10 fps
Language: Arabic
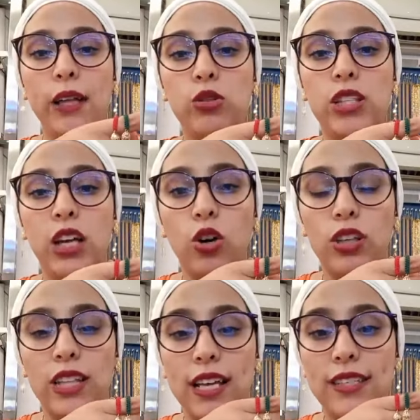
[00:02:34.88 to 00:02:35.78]
ديال
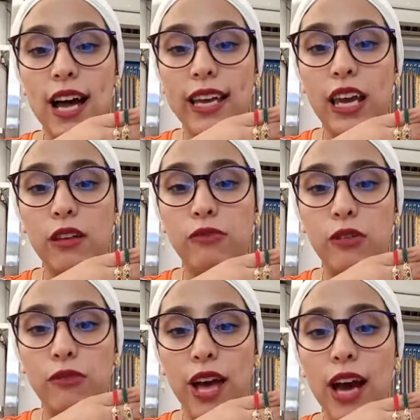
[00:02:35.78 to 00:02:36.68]
القرطاسه كاين في
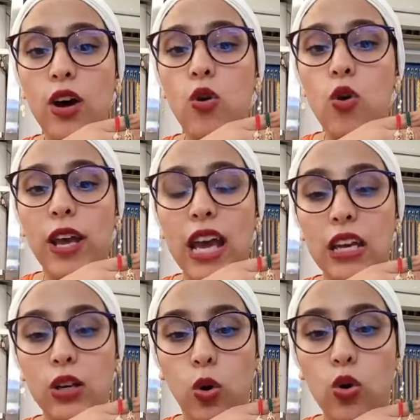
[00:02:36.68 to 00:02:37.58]
الفيغ وكاين
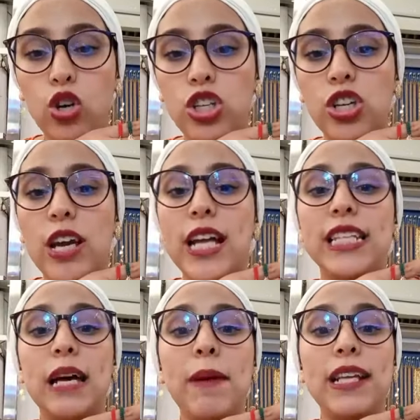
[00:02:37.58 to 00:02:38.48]
الغوج
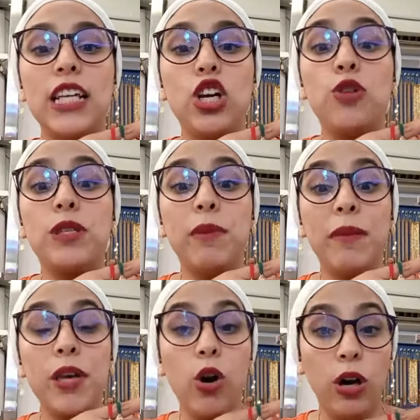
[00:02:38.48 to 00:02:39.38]
الثمن ديالهم
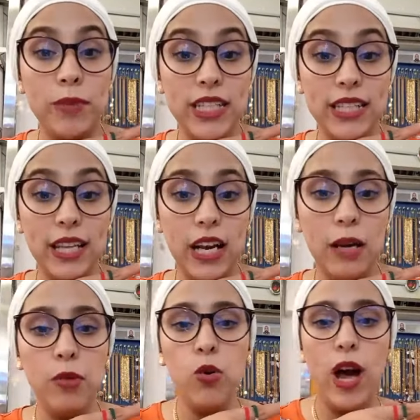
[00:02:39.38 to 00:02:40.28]
750
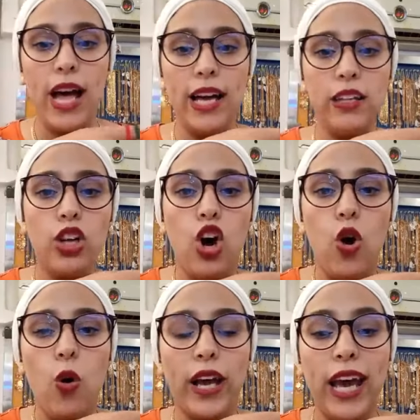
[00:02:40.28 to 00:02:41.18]
درهم الواحد
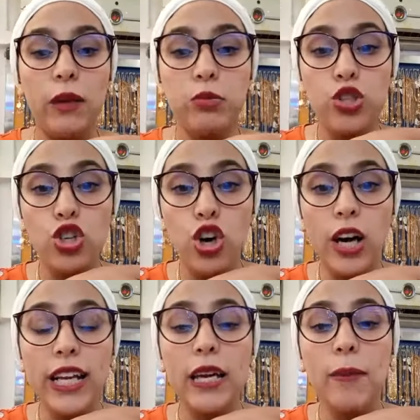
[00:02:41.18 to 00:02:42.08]
وكاين
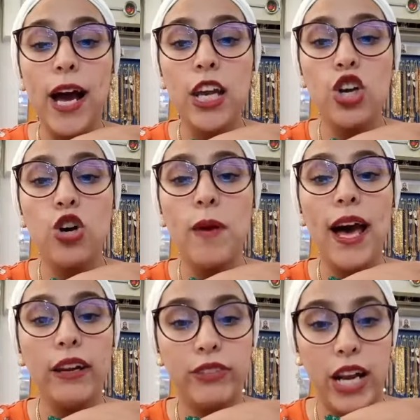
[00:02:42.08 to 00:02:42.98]
بالجوهر كيبقى لكم
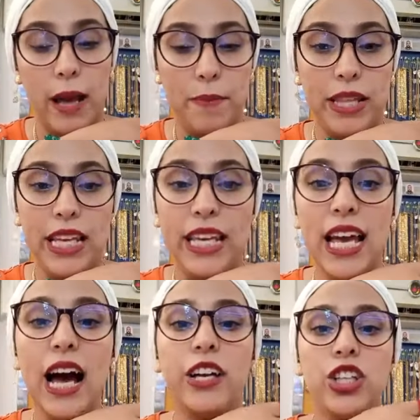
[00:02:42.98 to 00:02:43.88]
1000 درهم اللي هي
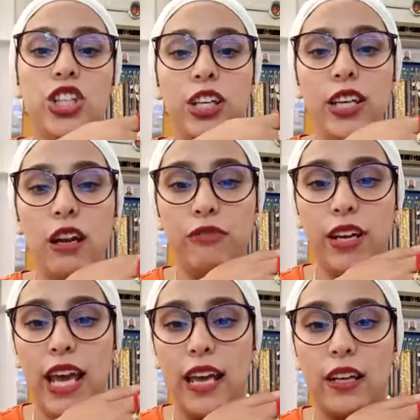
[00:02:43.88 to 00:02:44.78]
20000 ريال